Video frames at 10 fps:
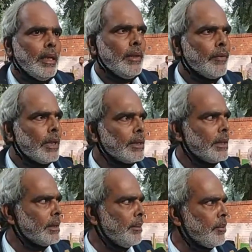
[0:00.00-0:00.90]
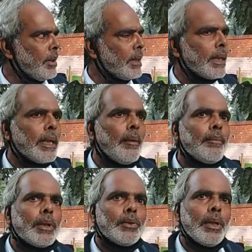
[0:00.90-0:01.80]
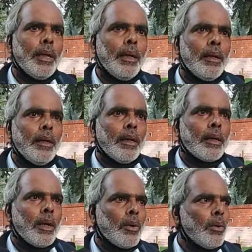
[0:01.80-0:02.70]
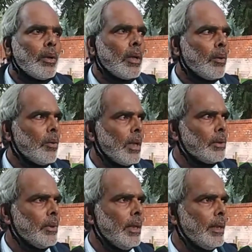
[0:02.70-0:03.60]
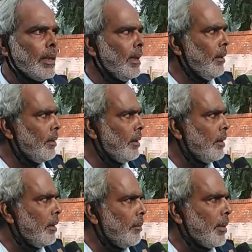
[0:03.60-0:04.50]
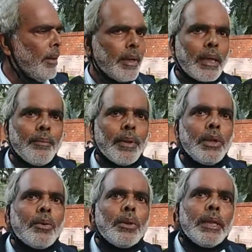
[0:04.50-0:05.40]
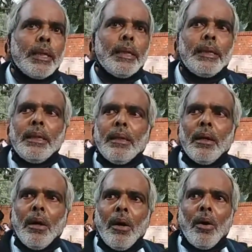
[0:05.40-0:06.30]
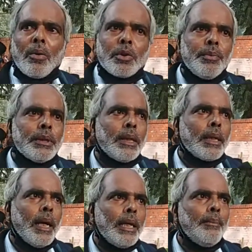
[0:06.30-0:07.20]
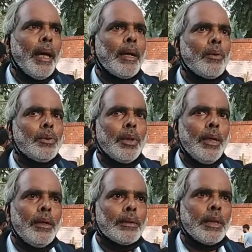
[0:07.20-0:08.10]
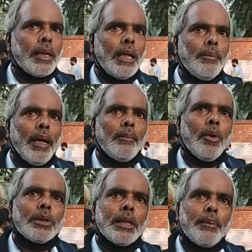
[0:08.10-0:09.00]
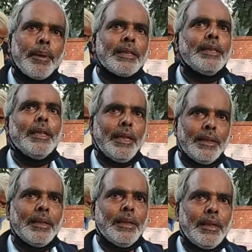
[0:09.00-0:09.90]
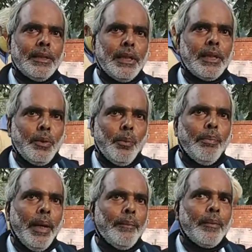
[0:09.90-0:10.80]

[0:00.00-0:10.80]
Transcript: इंफ्रास्ट्रक्चर प्रोजेक्ट के नाम पर जो है करोड़ों करोड़ों का जो है ठेका प्राइवेट कंपनियों को दे रही थी और उसमें सरकारी बैंक को जो है सरकारी बैंक बहुत सारे पैसे दे रहे थे कर्जे के रूप में